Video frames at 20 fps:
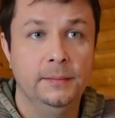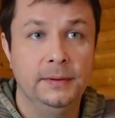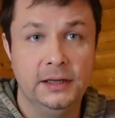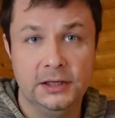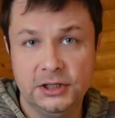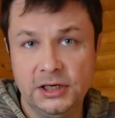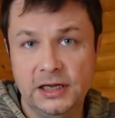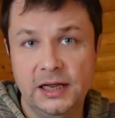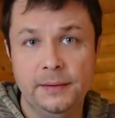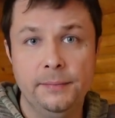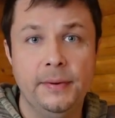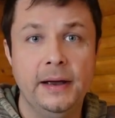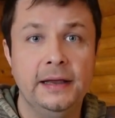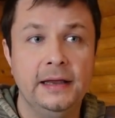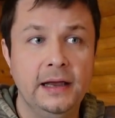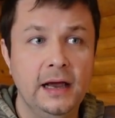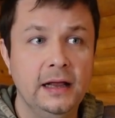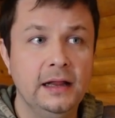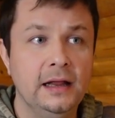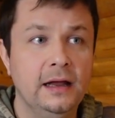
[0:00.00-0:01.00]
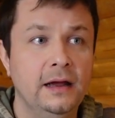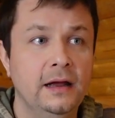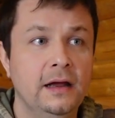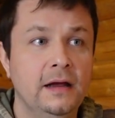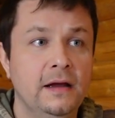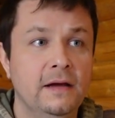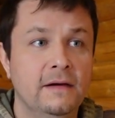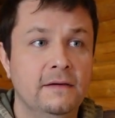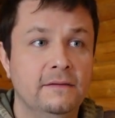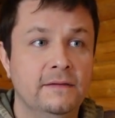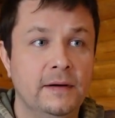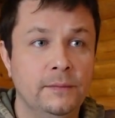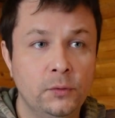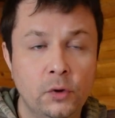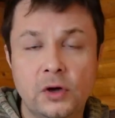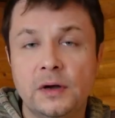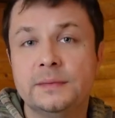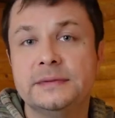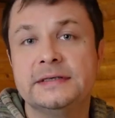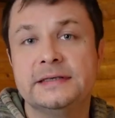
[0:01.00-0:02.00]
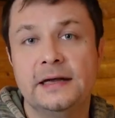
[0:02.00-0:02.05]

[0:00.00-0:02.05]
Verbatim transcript: Положение Баяна во многом